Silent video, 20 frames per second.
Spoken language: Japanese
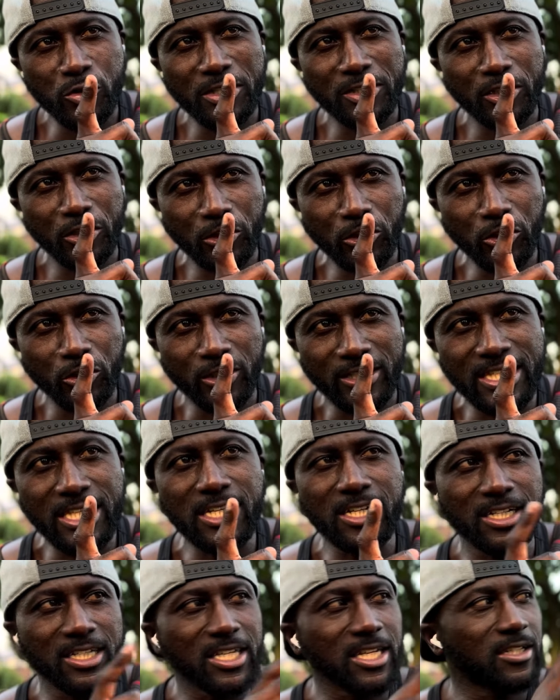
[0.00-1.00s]
せてる、
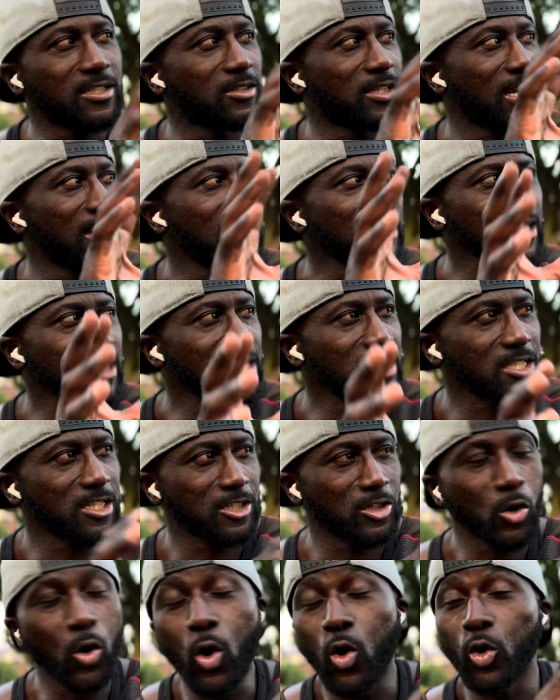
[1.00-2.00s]
キッキック、空手
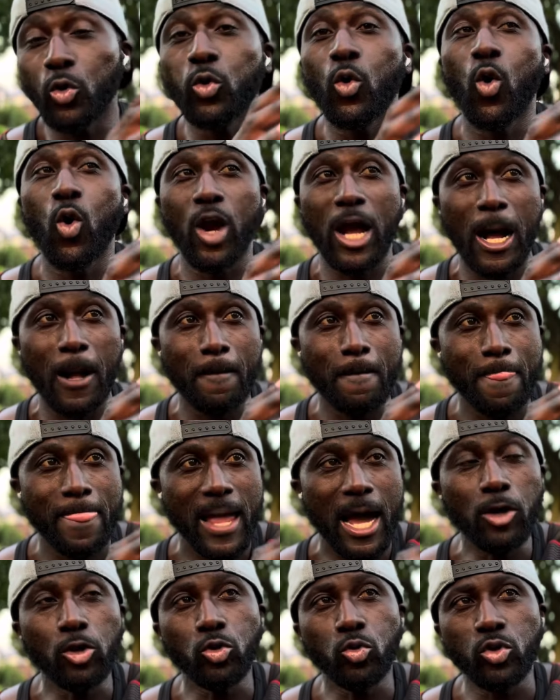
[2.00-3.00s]
キックの動画。
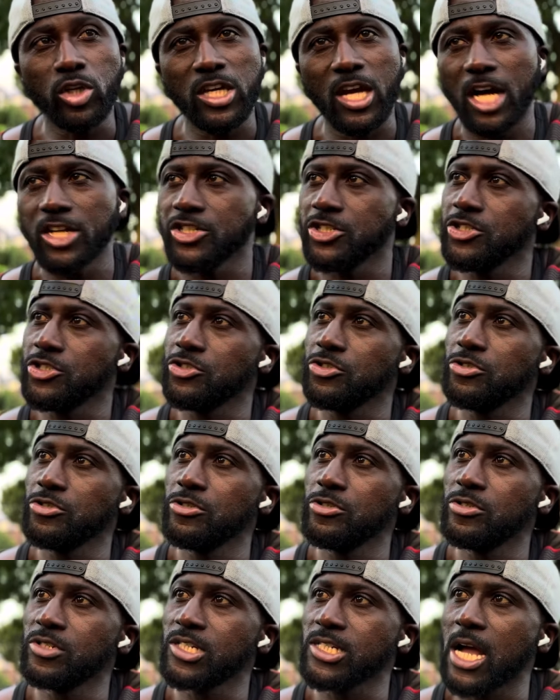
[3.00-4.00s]
あの時
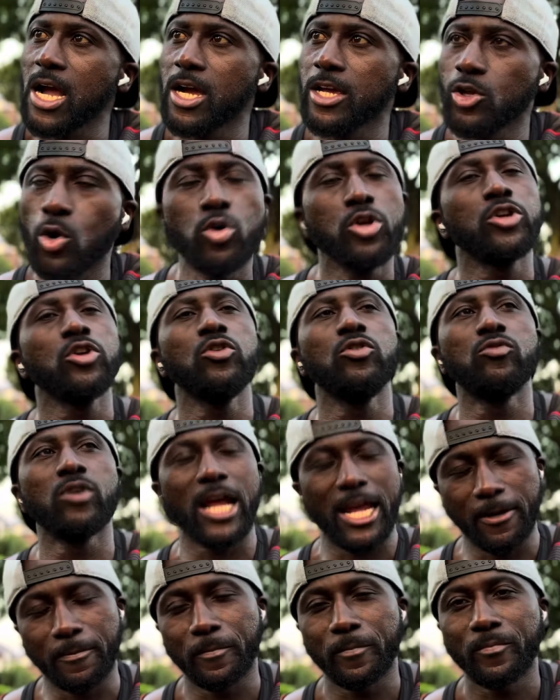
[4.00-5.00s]
83、4キロぐ
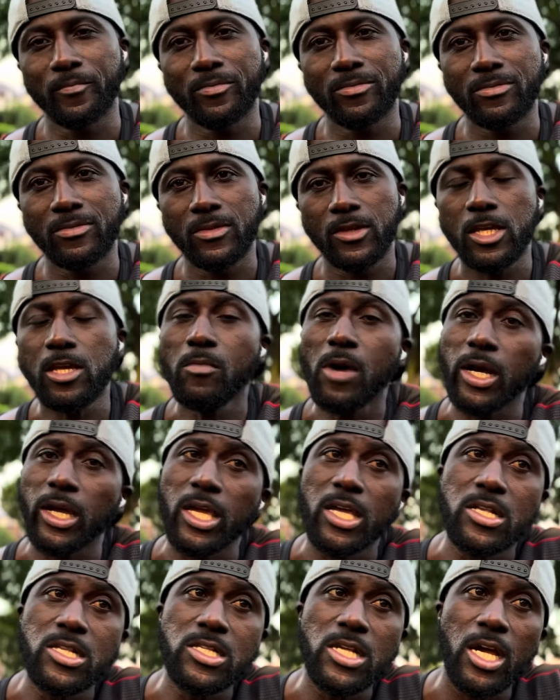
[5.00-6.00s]
らい。今
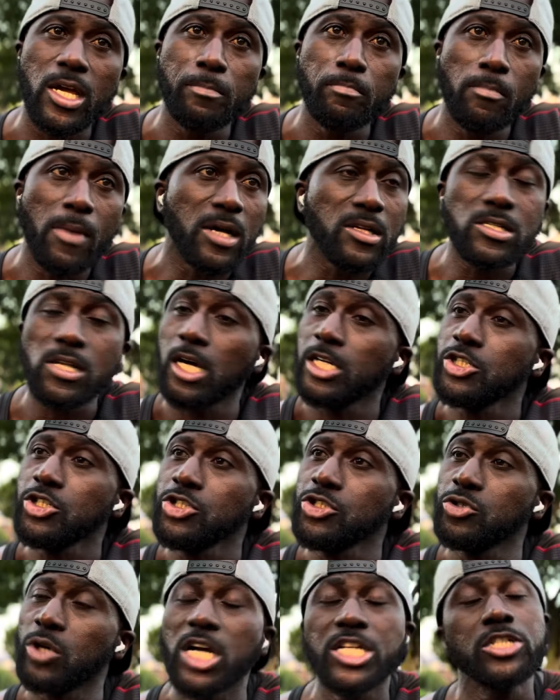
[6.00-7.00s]
現在マックス
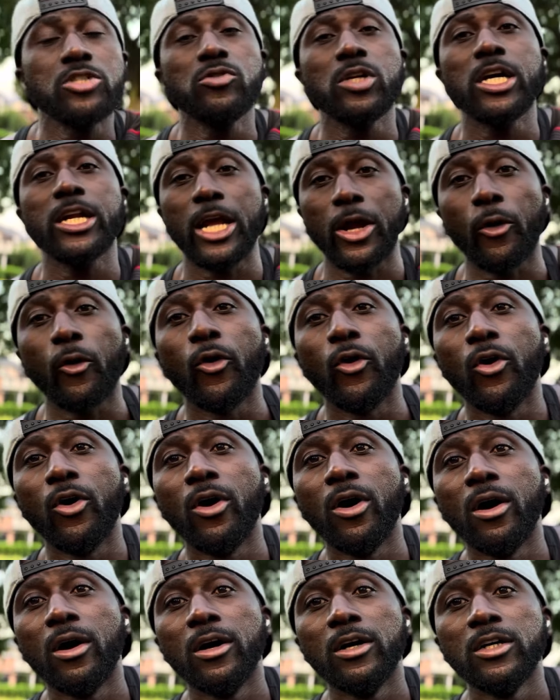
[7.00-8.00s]
88ぐらいだよ。
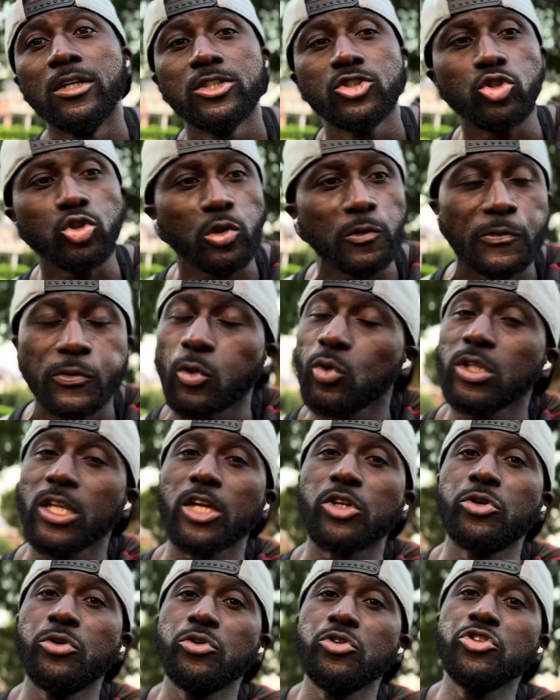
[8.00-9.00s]
ちょっと太って
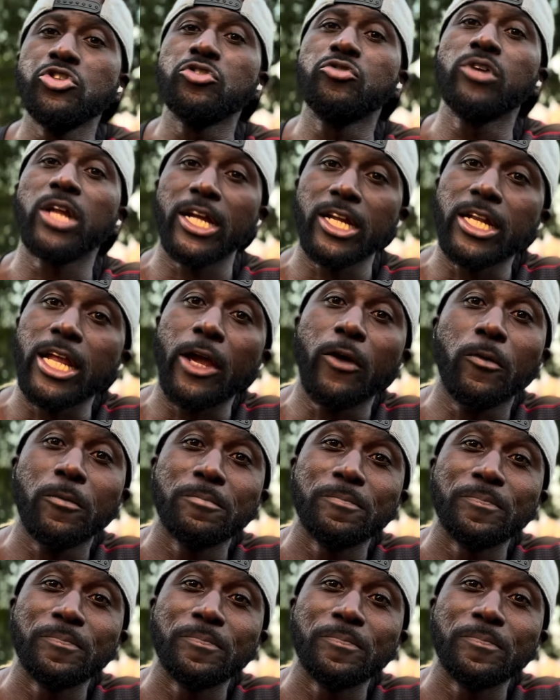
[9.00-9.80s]
90ぐらいだよ。